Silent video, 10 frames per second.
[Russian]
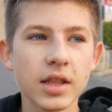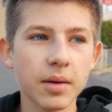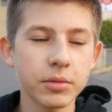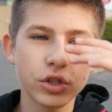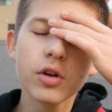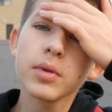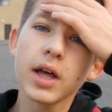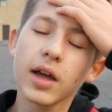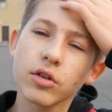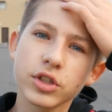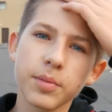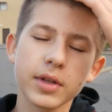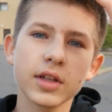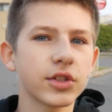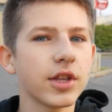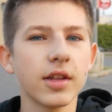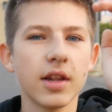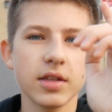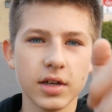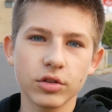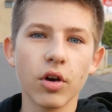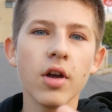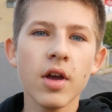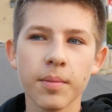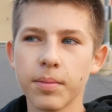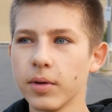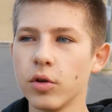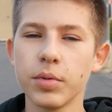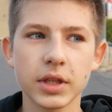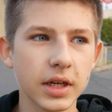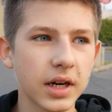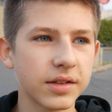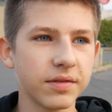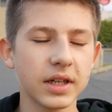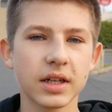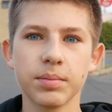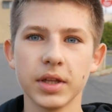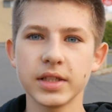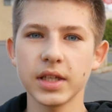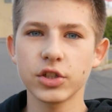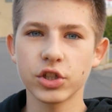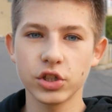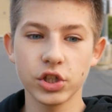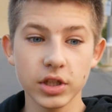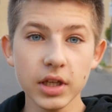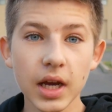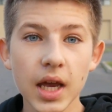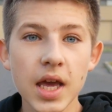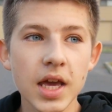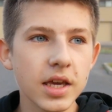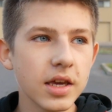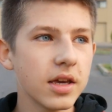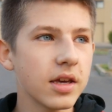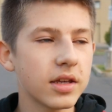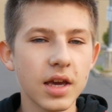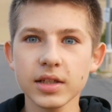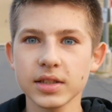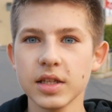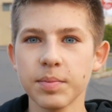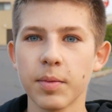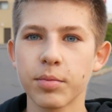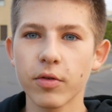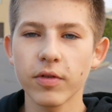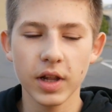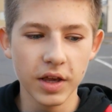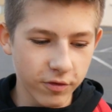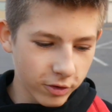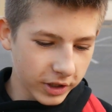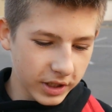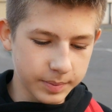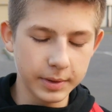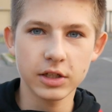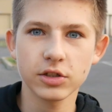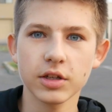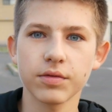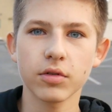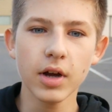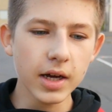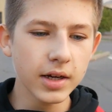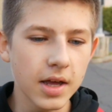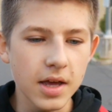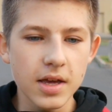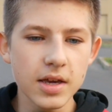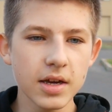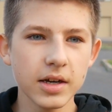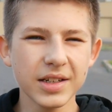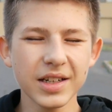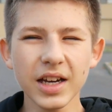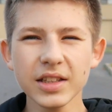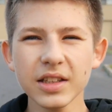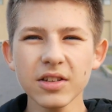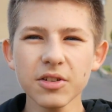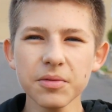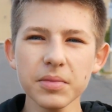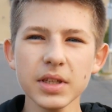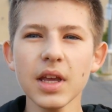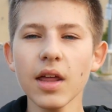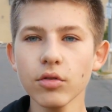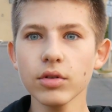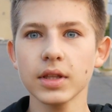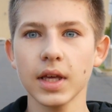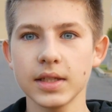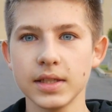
там еще было хорошее предложение для тех, кто любит играть в игры PlayStation 4, и я, кстати, попробовал iPhone X подержать в руках, и как-то он меня, ну, не так